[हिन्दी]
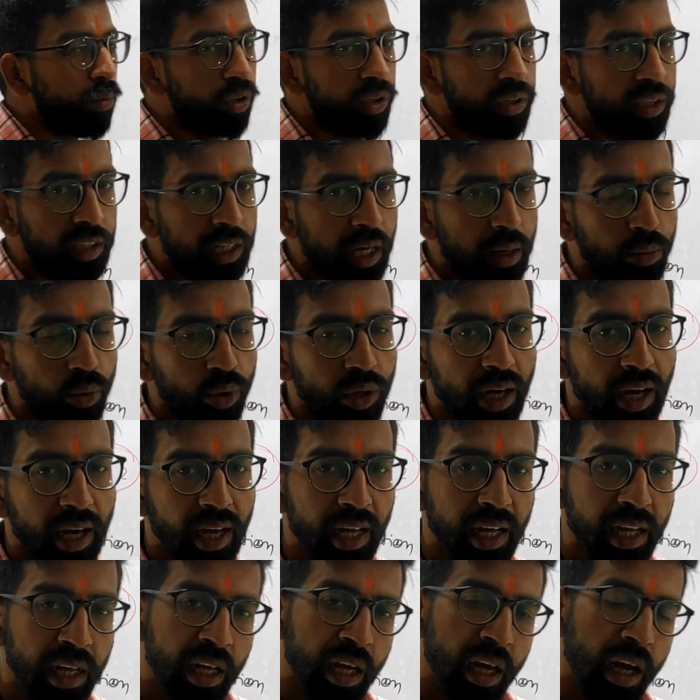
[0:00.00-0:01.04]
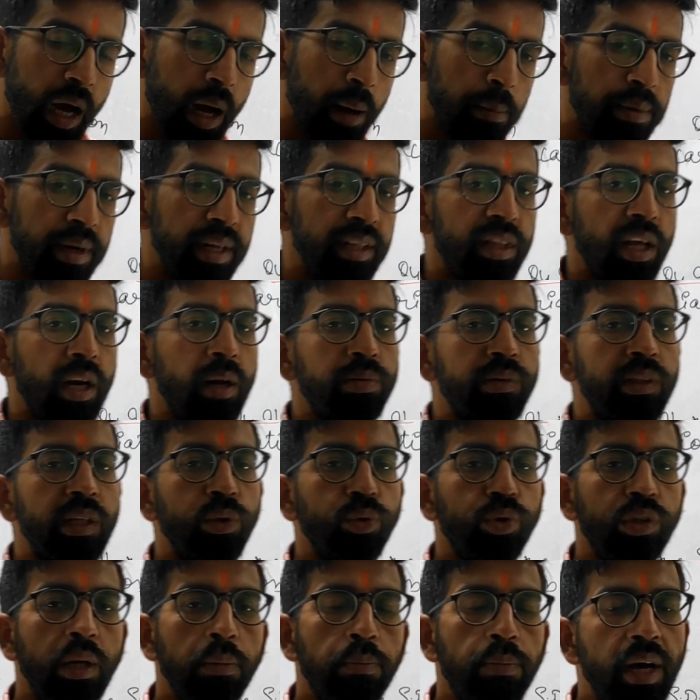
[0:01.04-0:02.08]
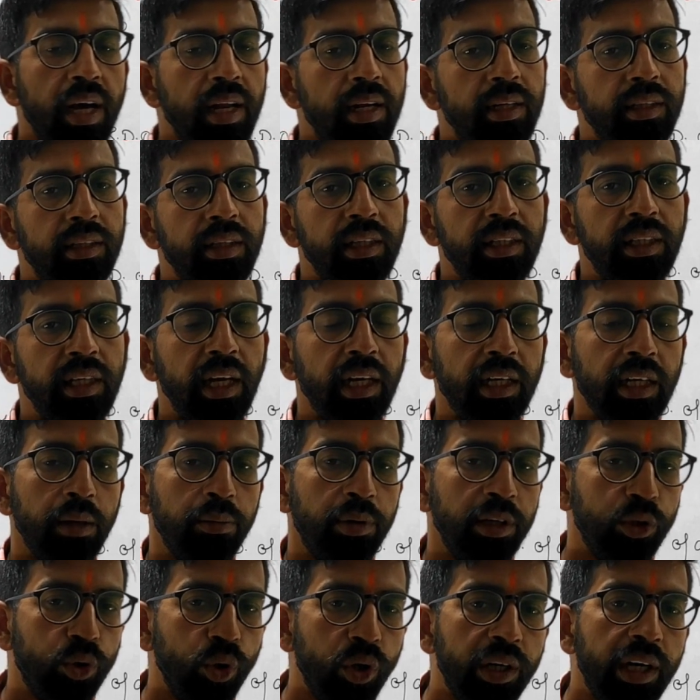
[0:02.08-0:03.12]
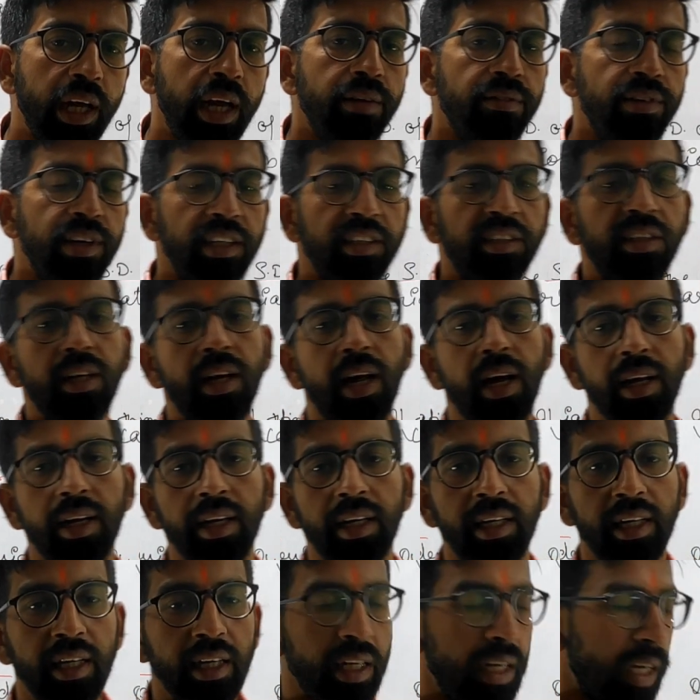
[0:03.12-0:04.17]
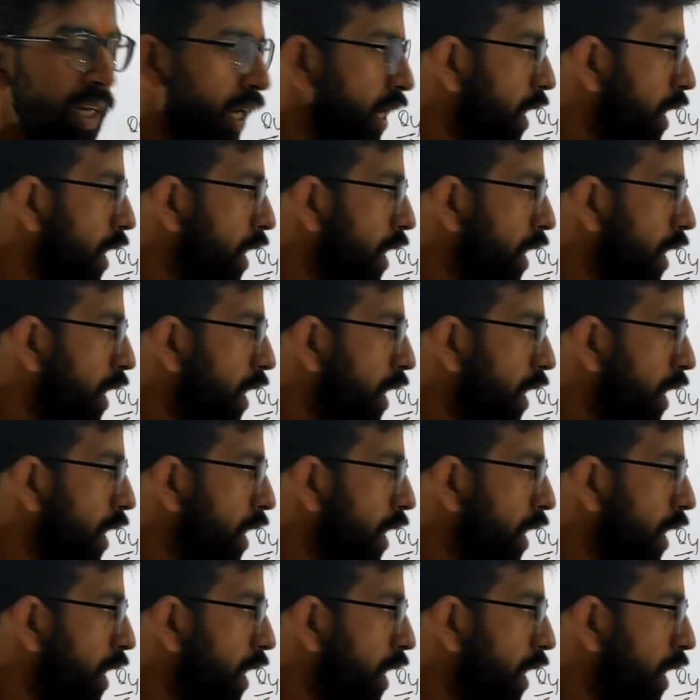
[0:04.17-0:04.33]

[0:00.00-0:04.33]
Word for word: में उसने क्या बोला है अपनी तरफ से उसने पहले दे दिया कि भाई जो डेविएशन आ रहे हैं